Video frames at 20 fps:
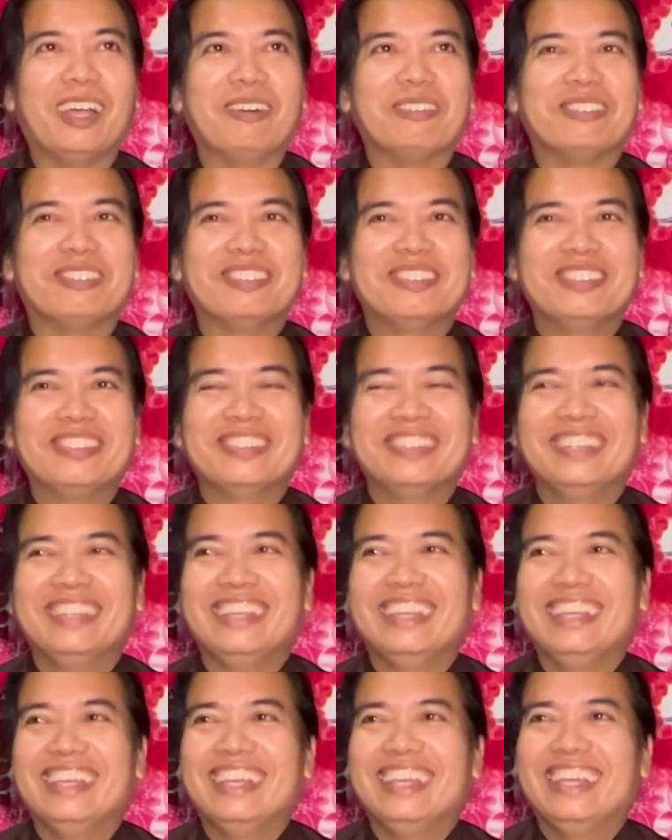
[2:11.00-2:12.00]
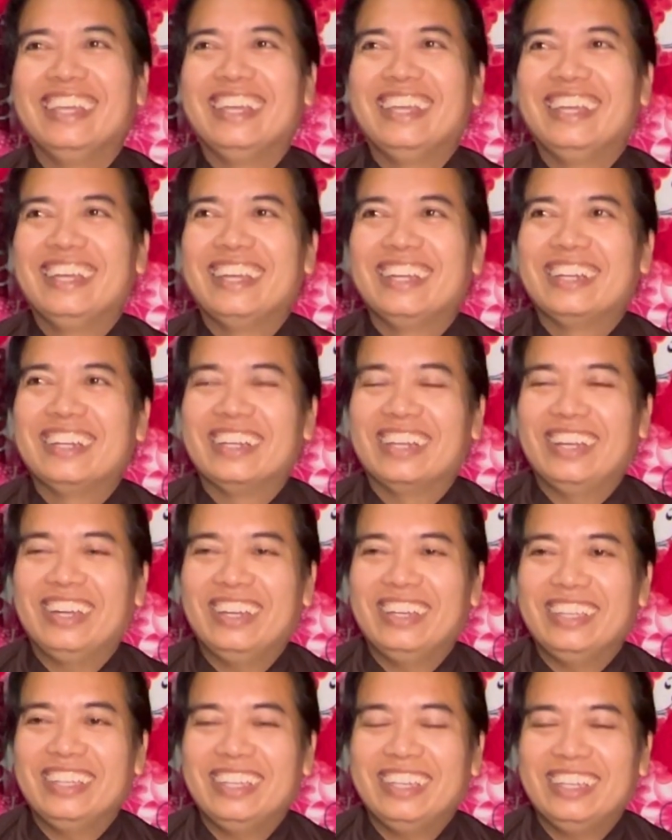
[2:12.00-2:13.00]
không
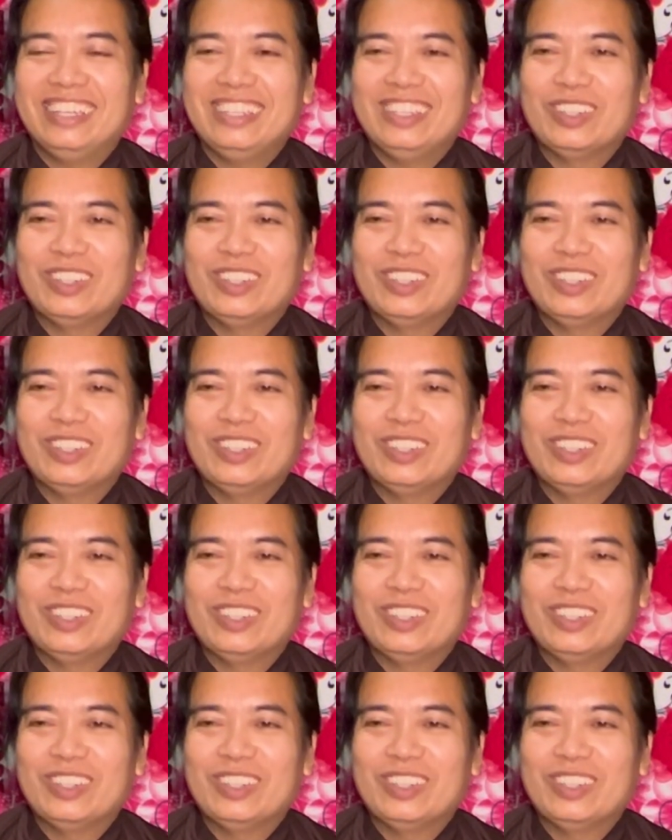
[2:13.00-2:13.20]
rồi à,